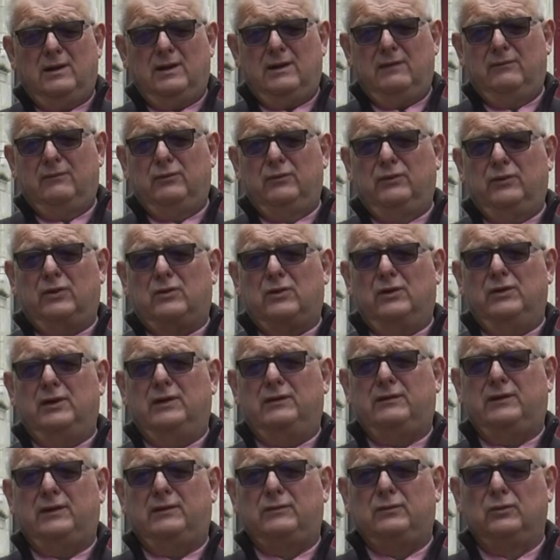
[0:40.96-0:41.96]
Et vous en
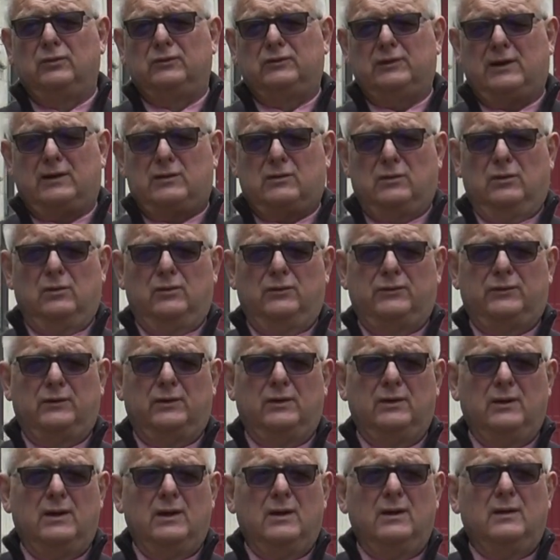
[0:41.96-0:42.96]
connaissez tous la cause,
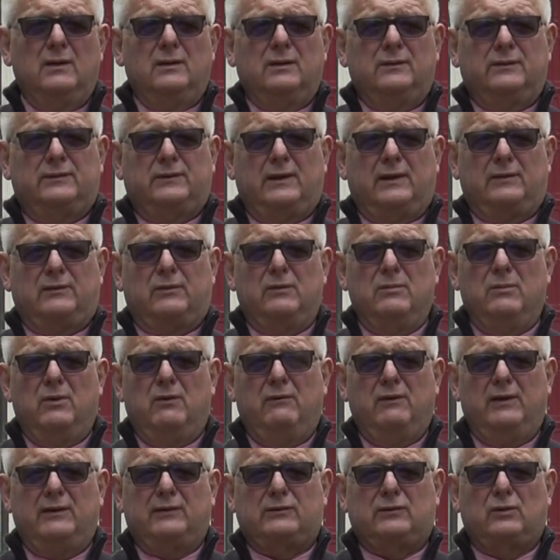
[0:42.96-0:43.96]
cette
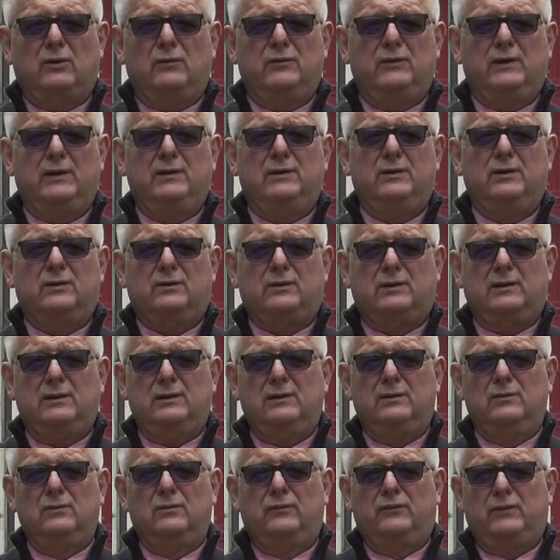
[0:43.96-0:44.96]
mauvaise Covid
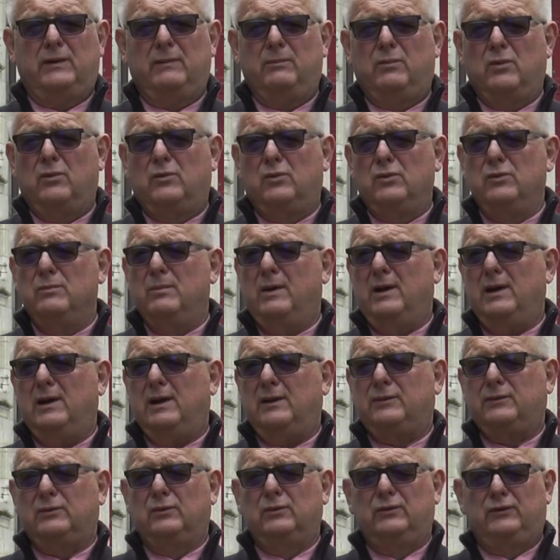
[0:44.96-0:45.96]
qui nous fait beaucoup de mal
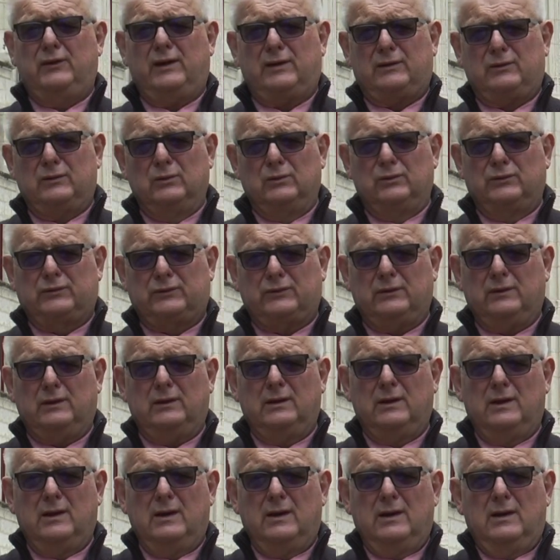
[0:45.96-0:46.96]
à toutes et à tous.
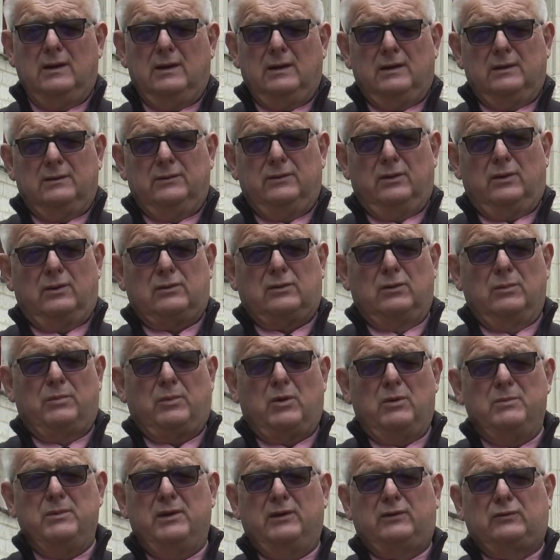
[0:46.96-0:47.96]
Donc le
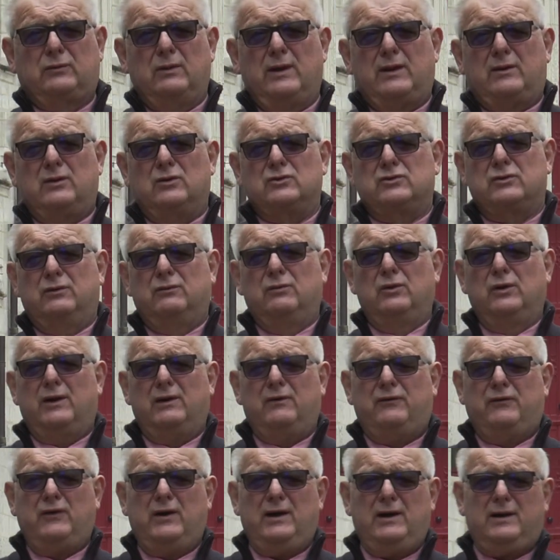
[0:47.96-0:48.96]
premier souhait que je
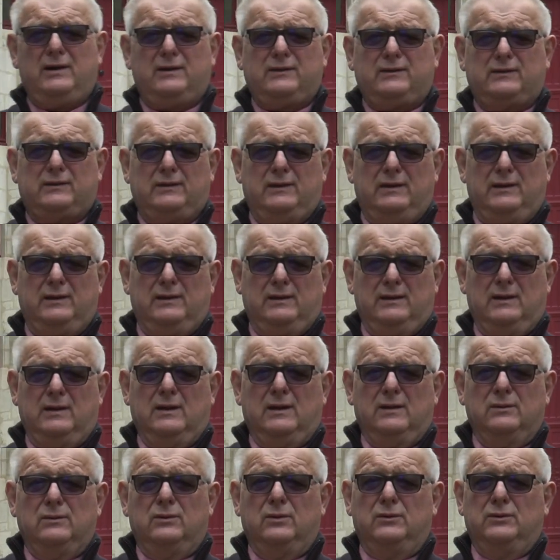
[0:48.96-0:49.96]
voudrais faire, c'est
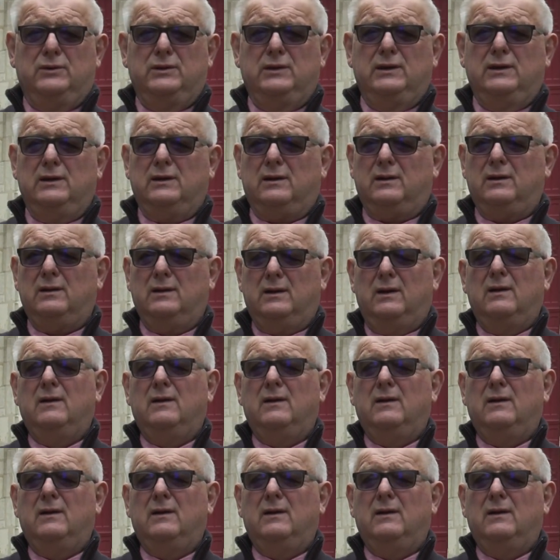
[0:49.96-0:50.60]
de dire